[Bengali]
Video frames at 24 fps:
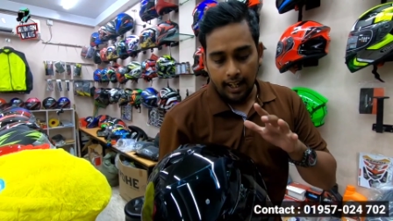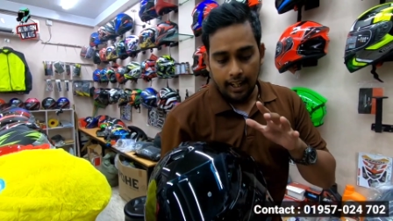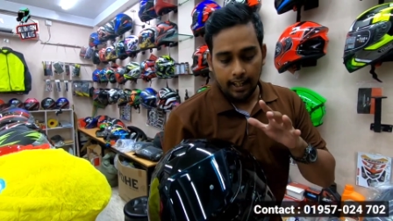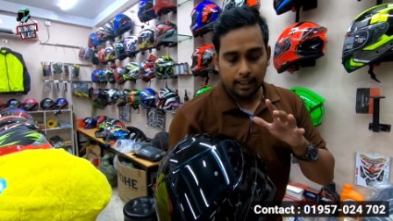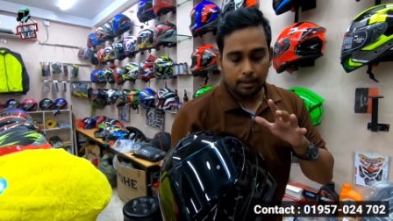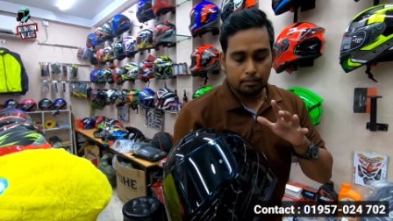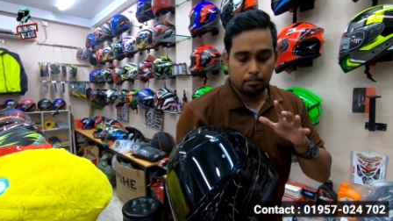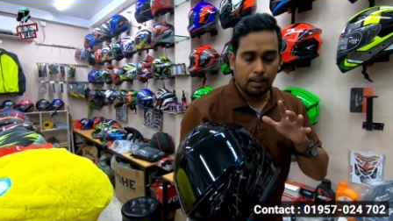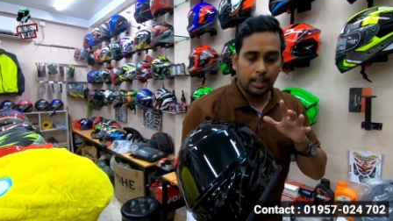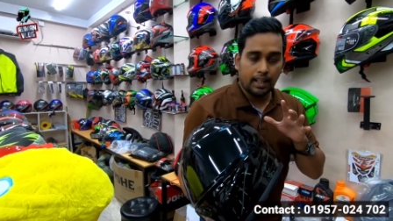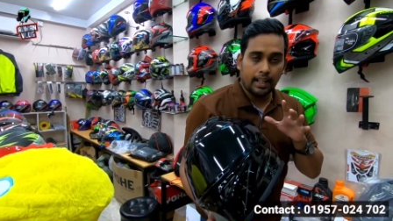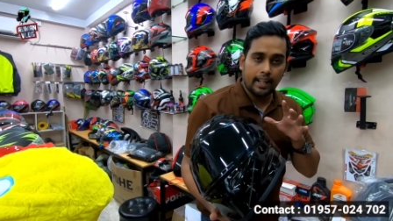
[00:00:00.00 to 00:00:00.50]

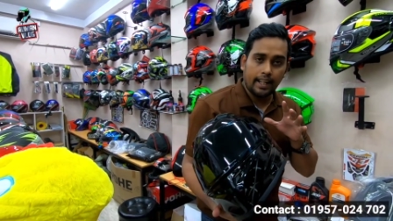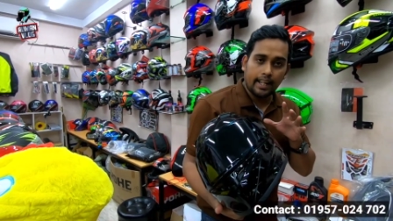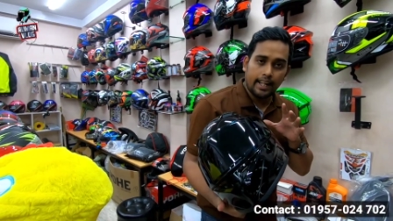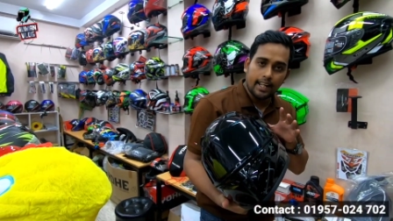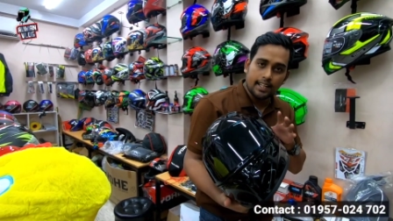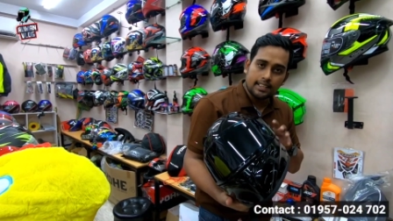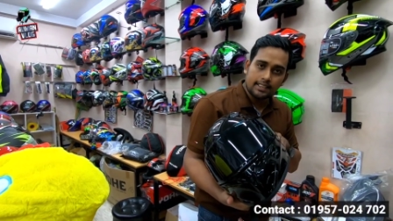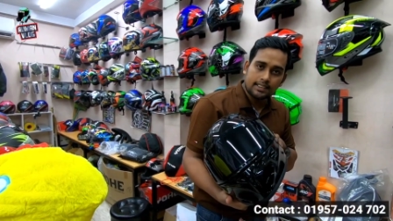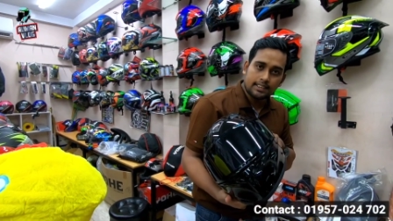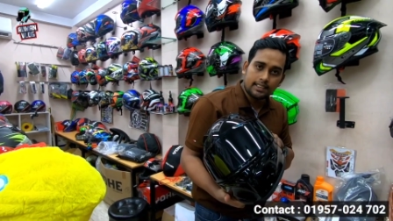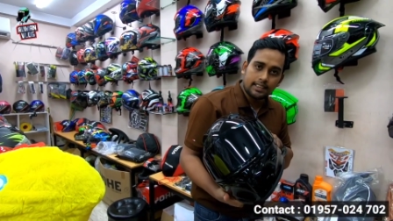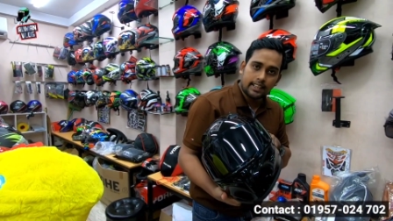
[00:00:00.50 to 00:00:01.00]
একবারে
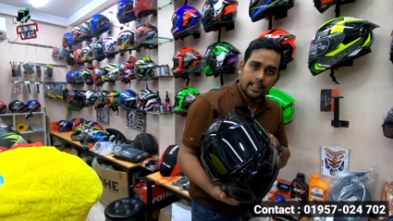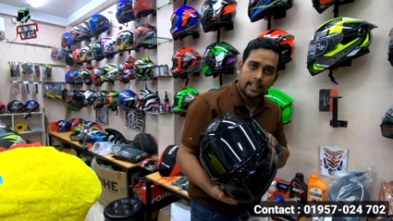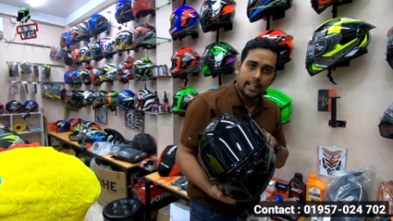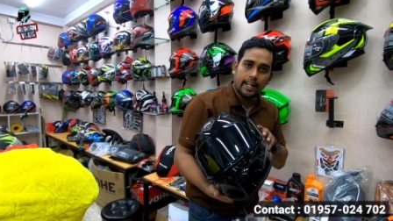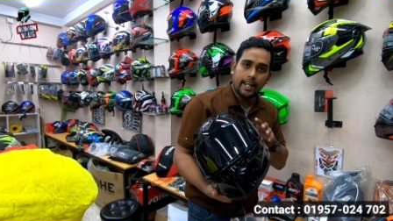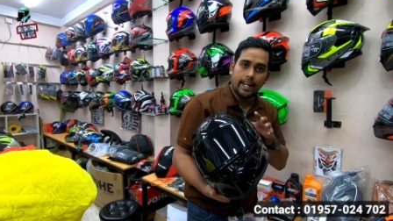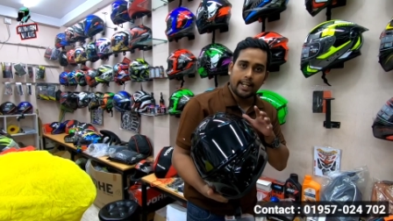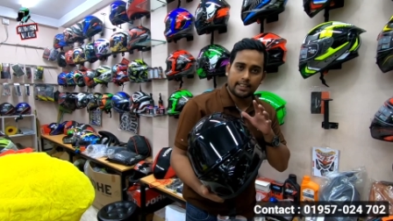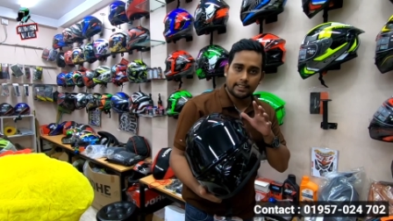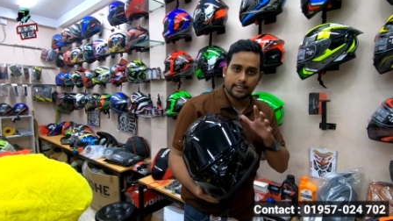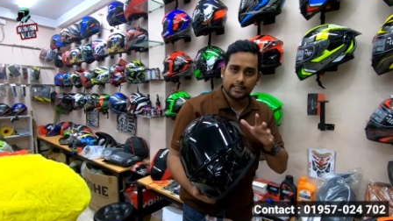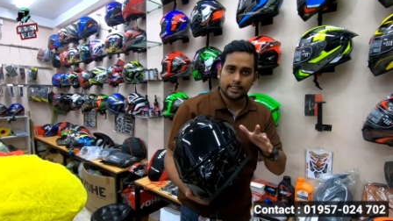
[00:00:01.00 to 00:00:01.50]
এস থেকে
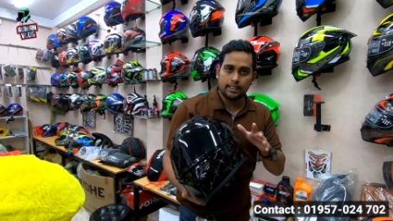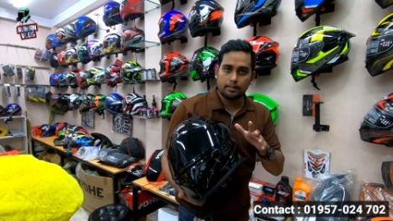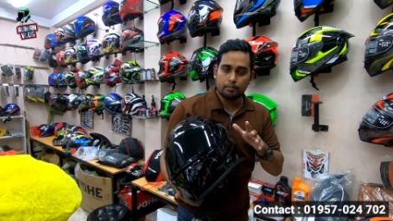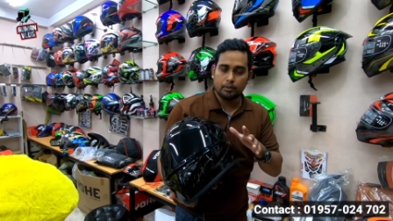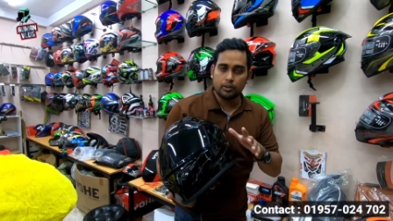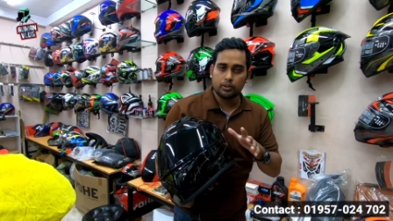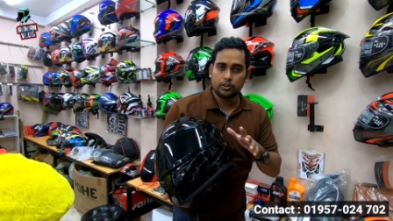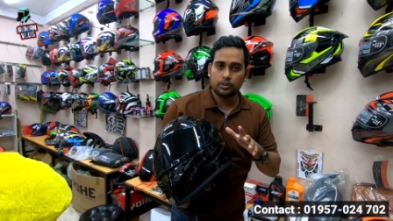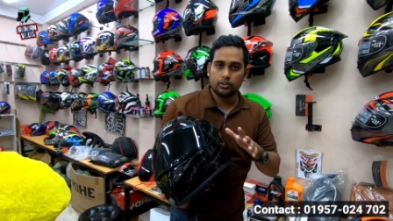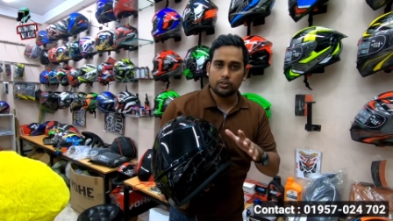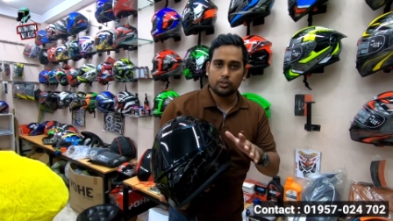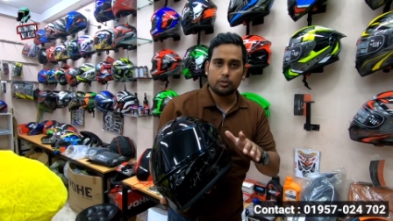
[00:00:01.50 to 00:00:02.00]
এক্সেল
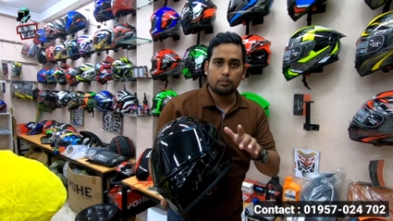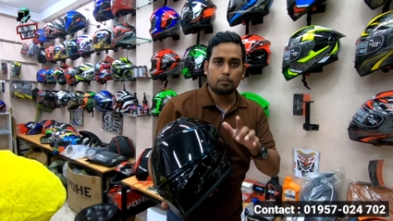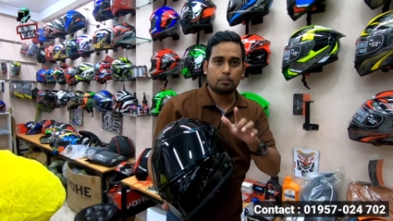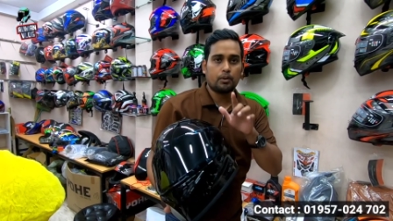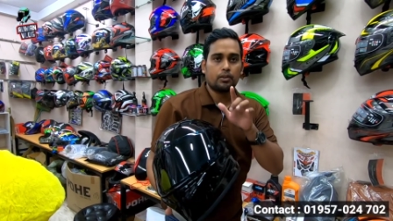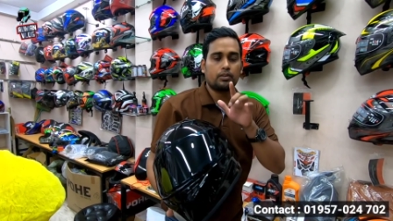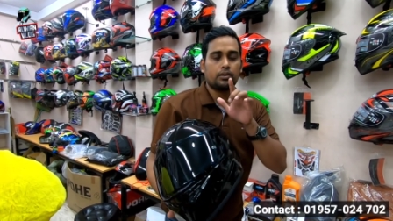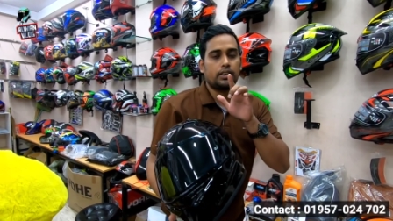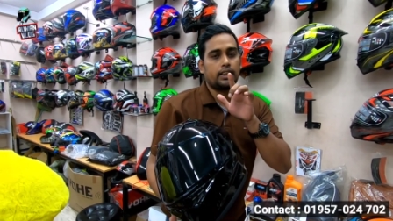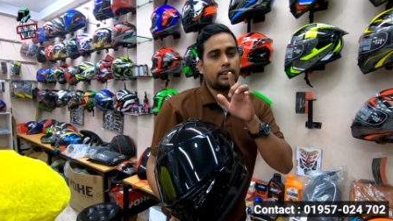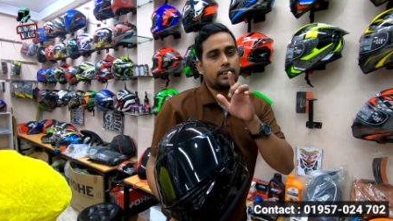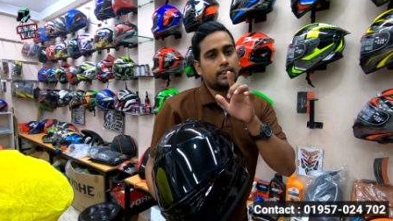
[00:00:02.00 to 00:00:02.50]
পর্যন্ত
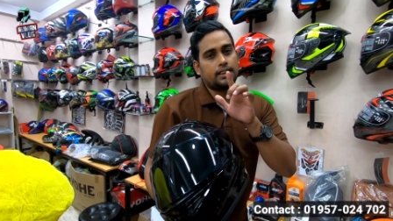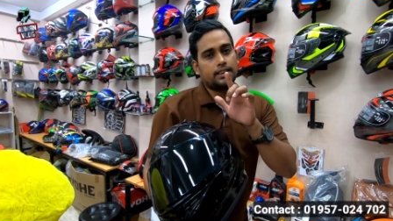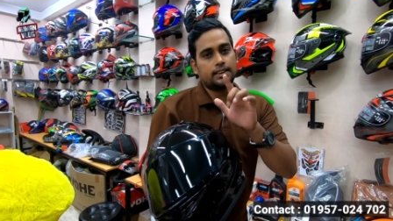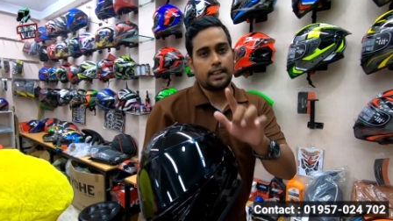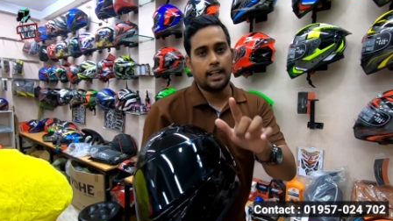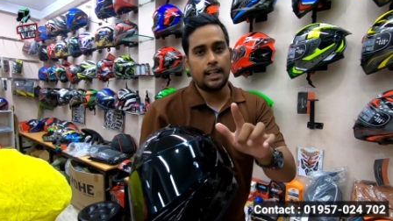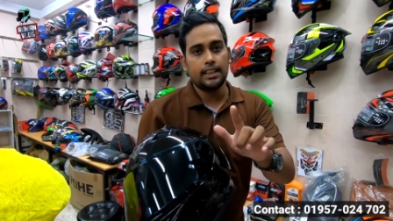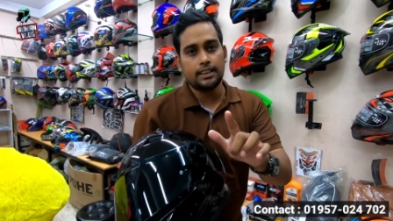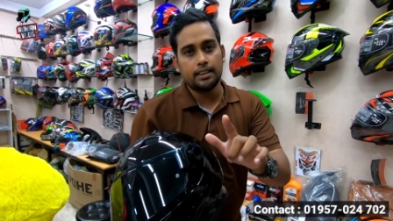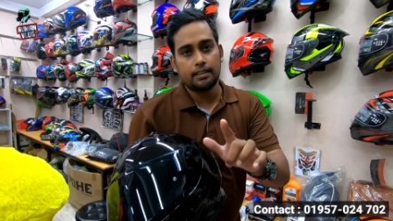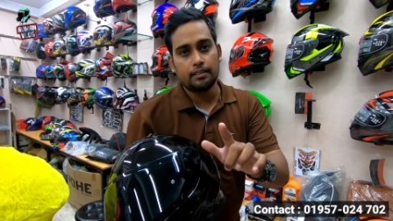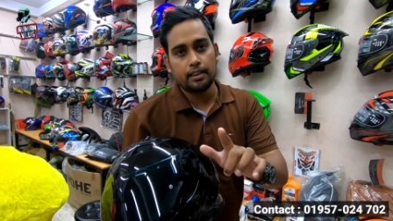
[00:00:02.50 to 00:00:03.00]
প্রত্যেকটা
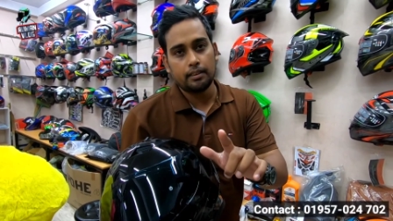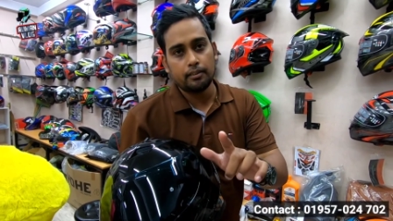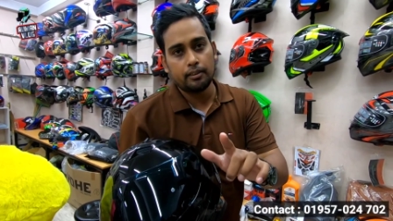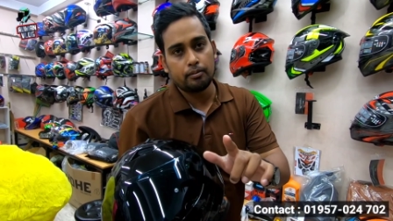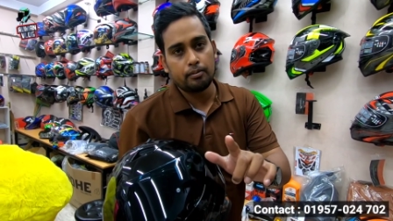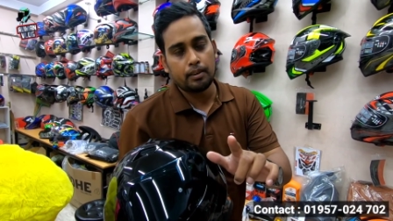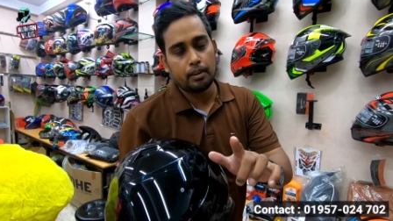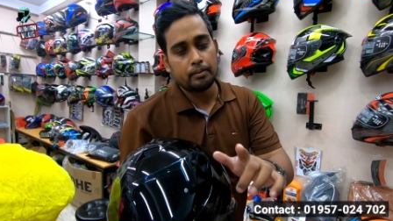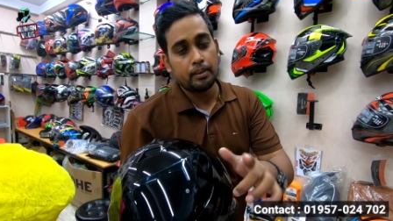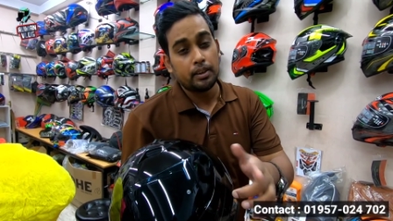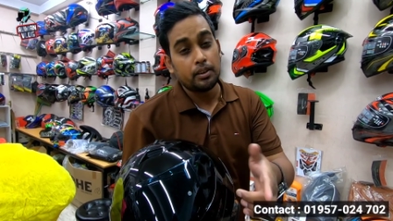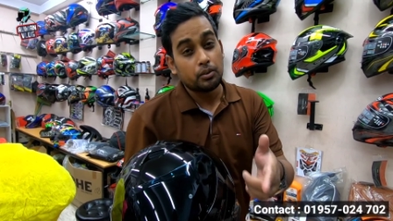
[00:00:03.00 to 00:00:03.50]
সাইজ অ্যাভেলেবেল
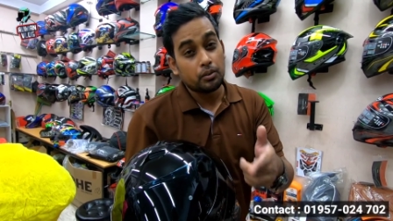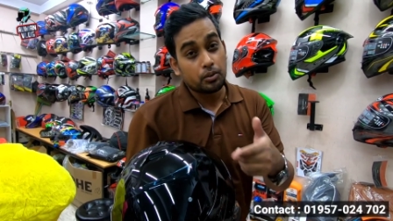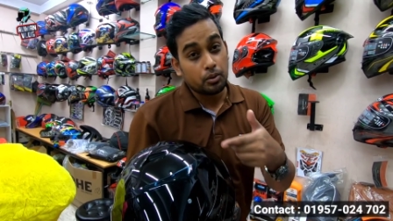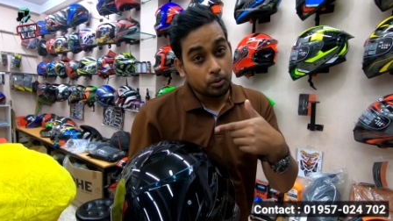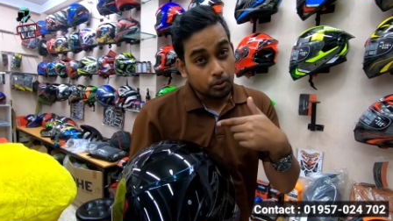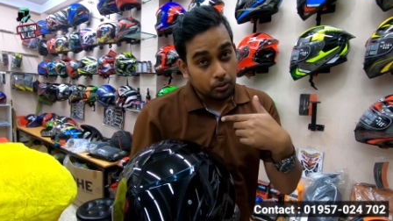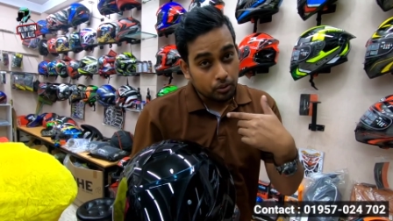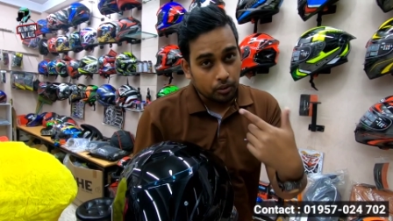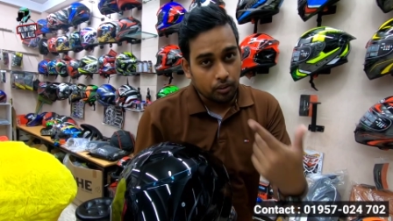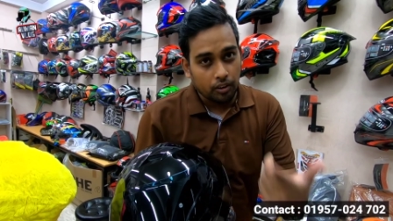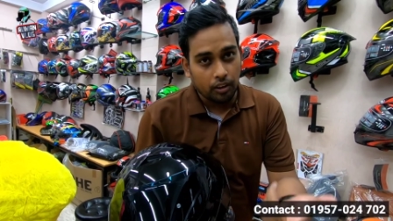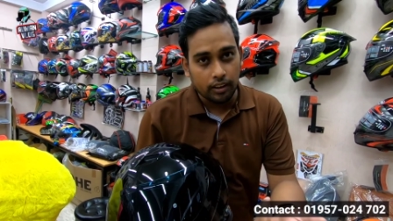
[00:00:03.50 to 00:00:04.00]
পাবেন
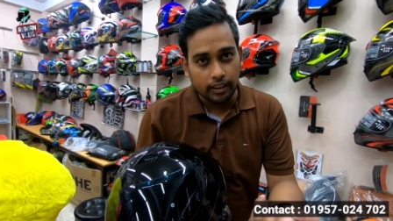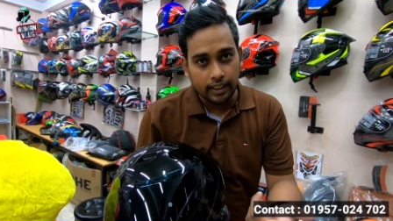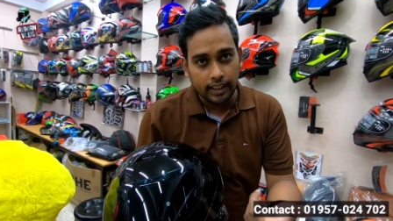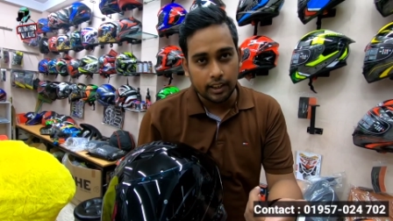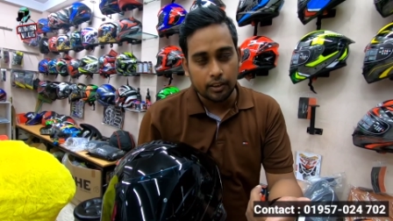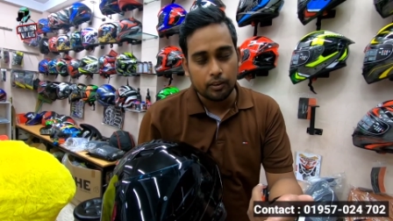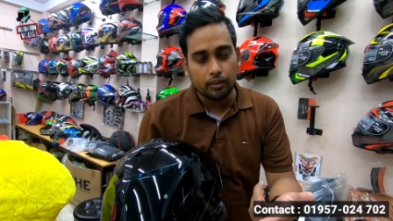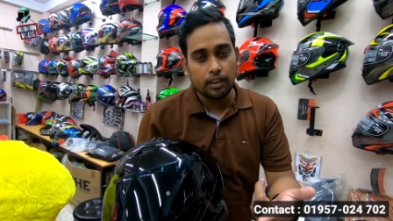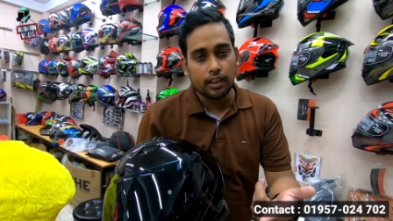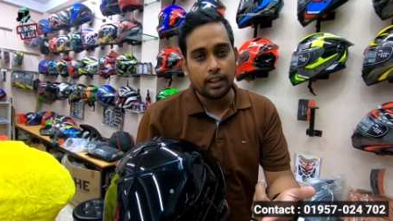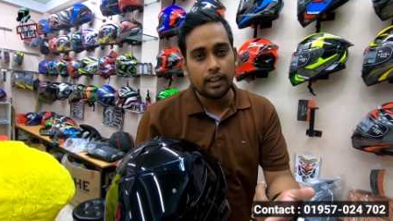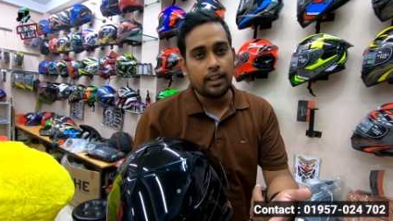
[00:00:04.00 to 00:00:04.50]
দ্রুত
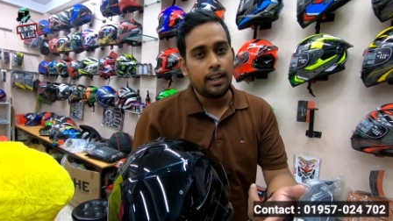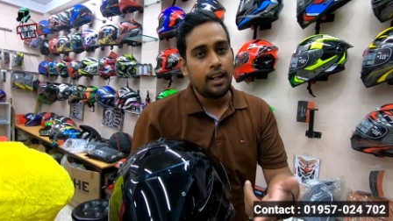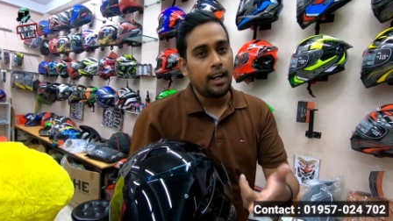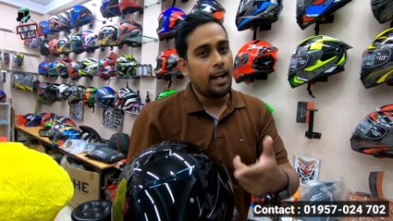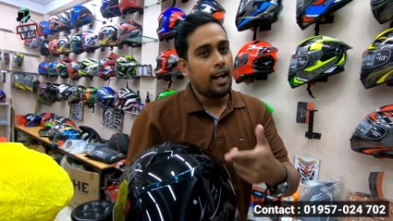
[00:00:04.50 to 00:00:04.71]
কন্ট্যাক্ট করেন